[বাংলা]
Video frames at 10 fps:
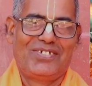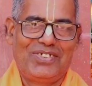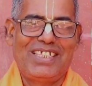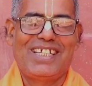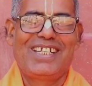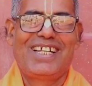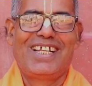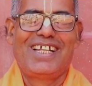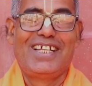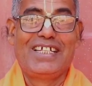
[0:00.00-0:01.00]
বুঝেছেন
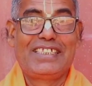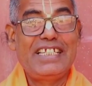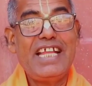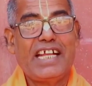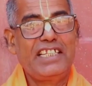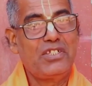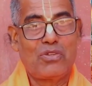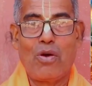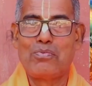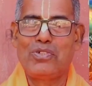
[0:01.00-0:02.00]
তিনি একদিন
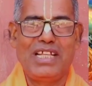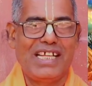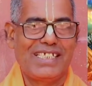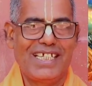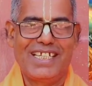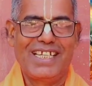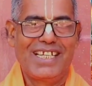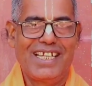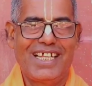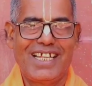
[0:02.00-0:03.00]
স্বপ্ন দেখেছেন
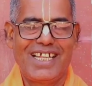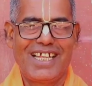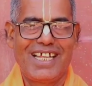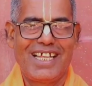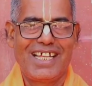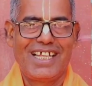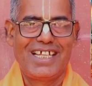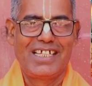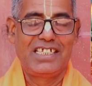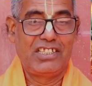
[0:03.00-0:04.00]

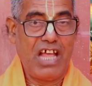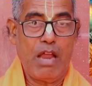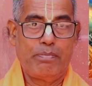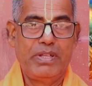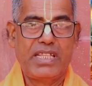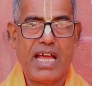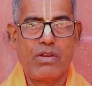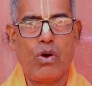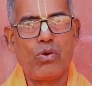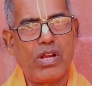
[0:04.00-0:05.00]
যে তার পিতা
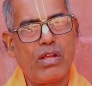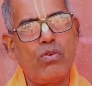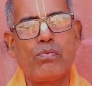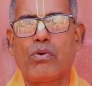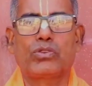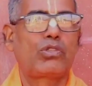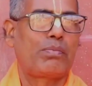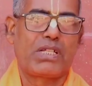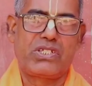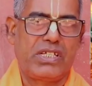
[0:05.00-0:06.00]
নরকে খুব কষ্ট
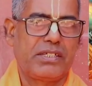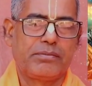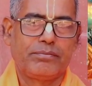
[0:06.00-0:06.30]
পাচ্ছে